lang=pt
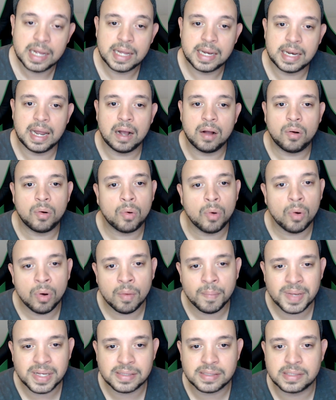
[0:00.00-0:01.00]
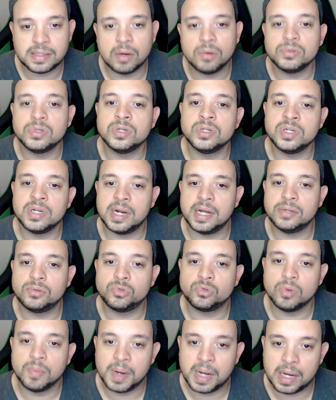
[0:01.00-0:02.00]
na Comissão de
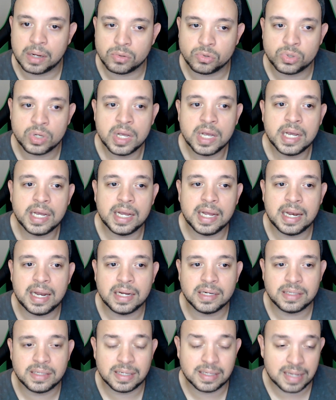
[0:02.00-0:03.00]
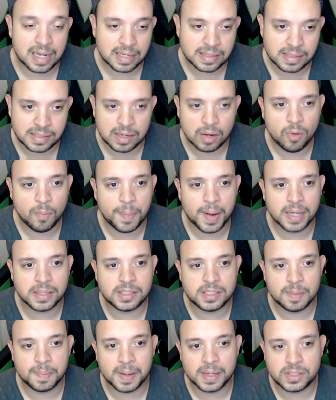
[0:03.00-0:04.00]
Direitos Humanos e Legislação
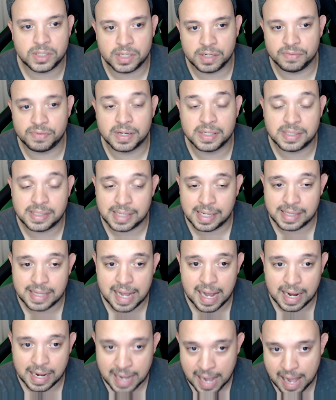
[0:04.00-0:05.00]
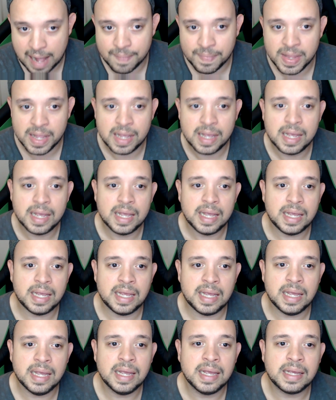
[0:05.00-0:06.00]
Participativa, CDH,
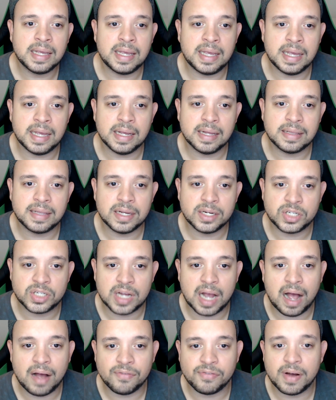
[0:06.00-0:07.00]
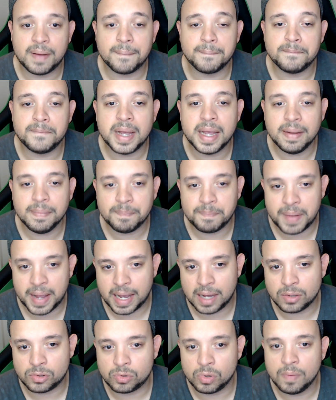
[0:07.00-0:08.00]
e que deixava bem
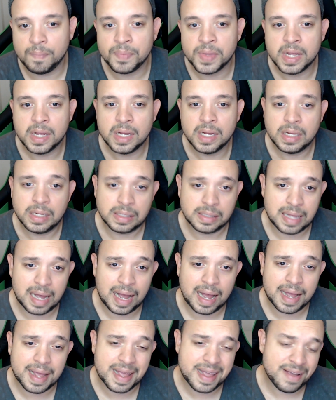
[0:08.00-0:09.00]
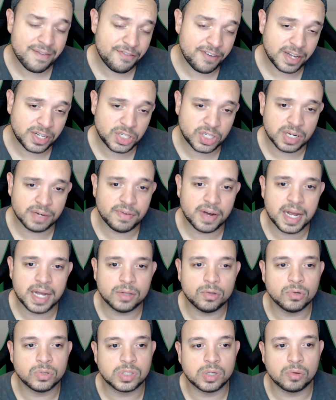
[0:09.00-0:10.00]
perto da efetiva
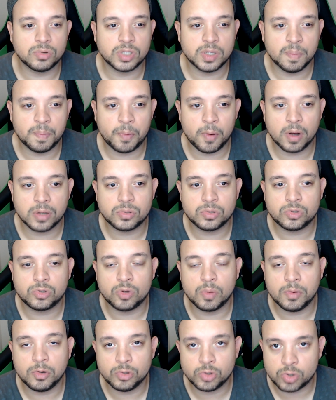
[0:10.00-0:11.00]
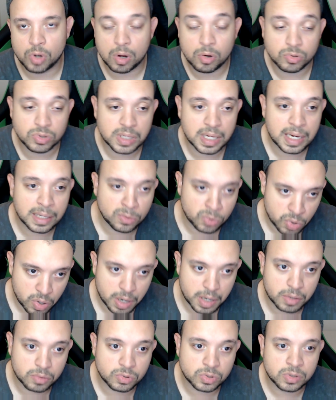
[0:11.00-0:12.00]
redução de impostos sobre os jogos
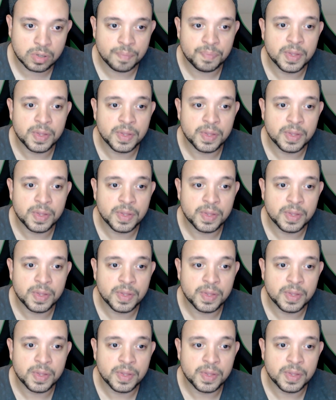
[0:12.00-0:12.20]
eletrônicos.